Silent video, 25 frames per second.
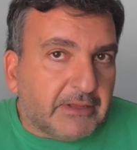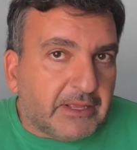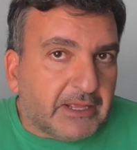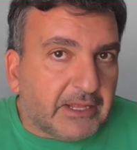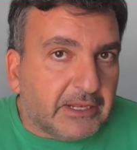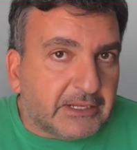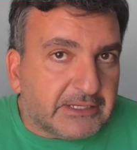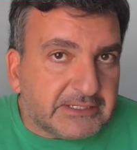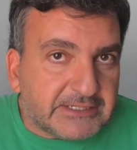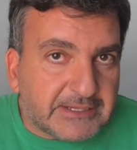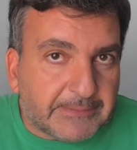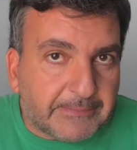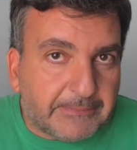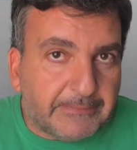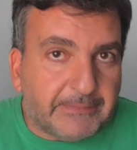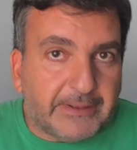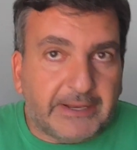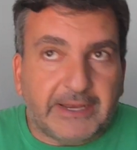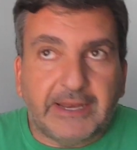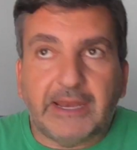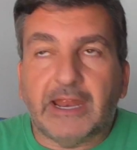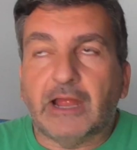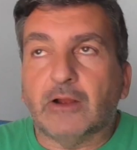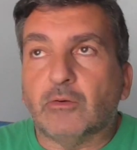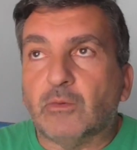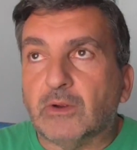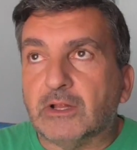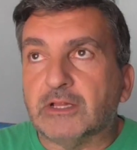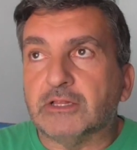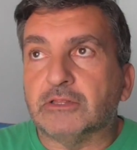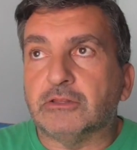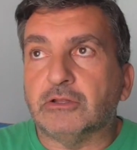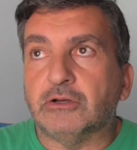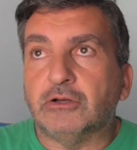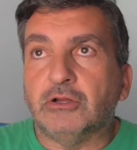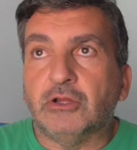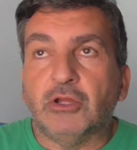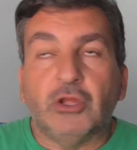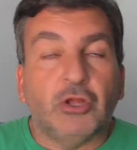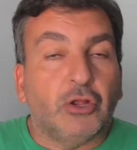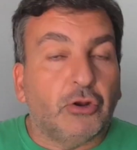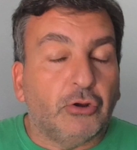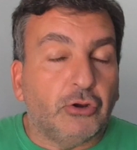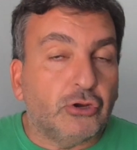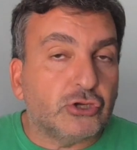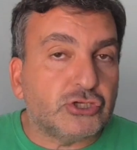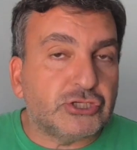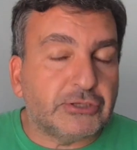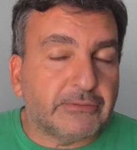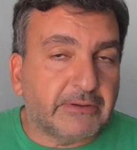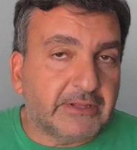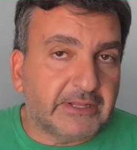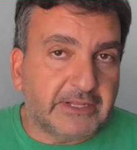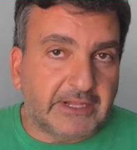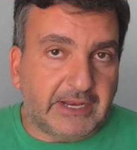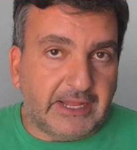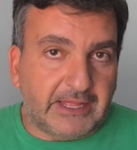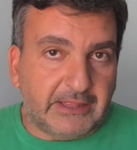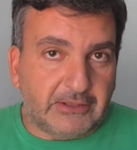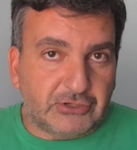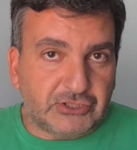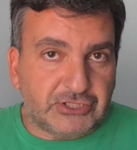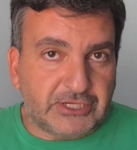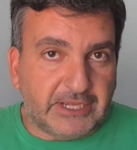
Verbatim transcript: que sin venir a cuento no sirven de nada.